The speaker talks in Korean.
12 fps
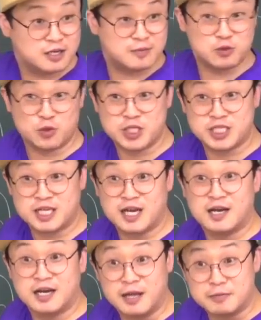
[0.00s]
그럼 또
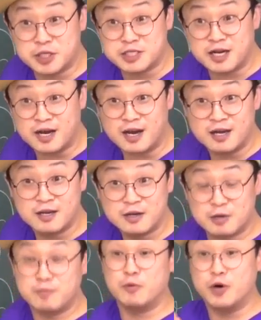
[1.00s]
시제가 한 칸 앞서잖아
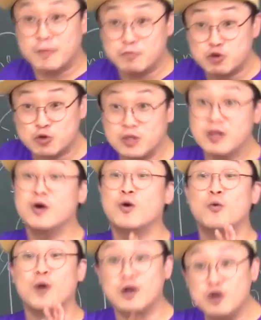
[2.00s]
그럼 뭐야 무조건
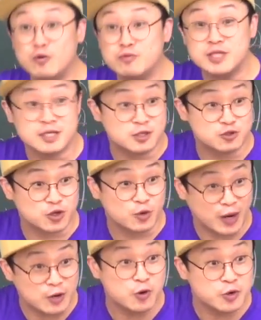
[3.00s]
완료분사 써주기
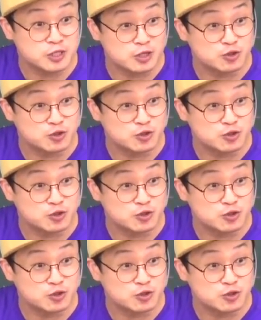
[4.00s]
완료형